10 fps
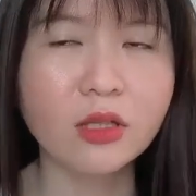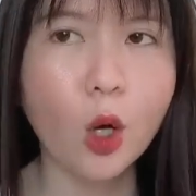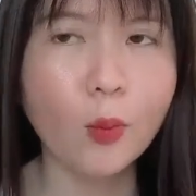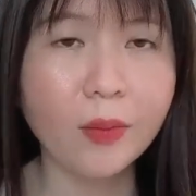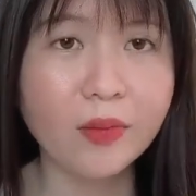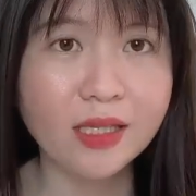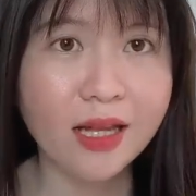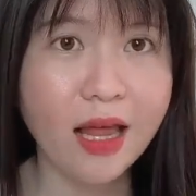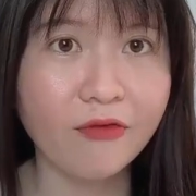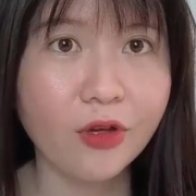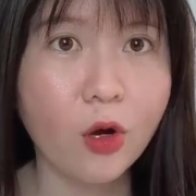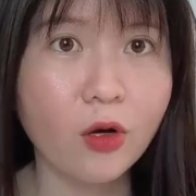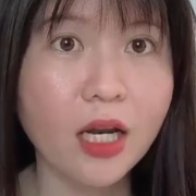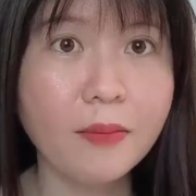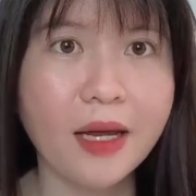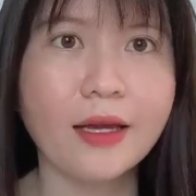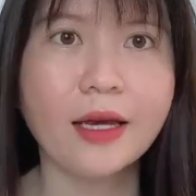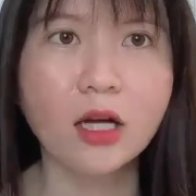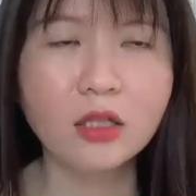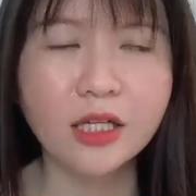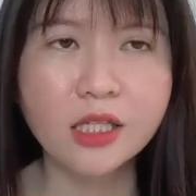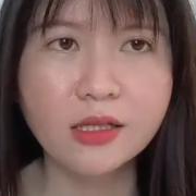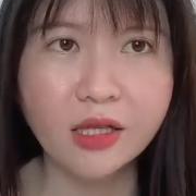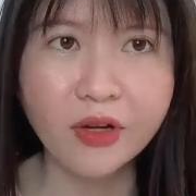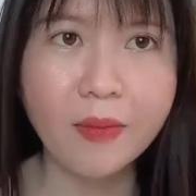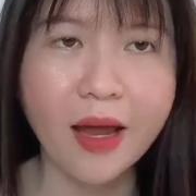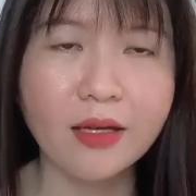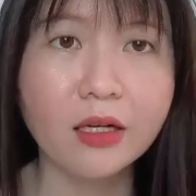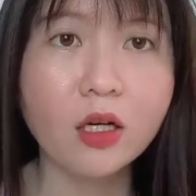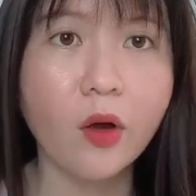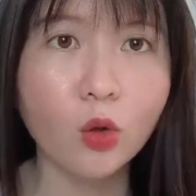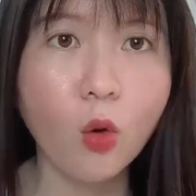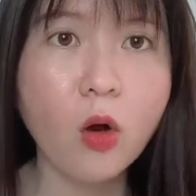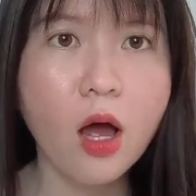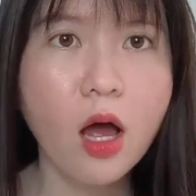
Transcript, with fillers: thì hôm nay mình sẽ làm video clip này để có thể chia sẻ với các bạn những cái loại thuốc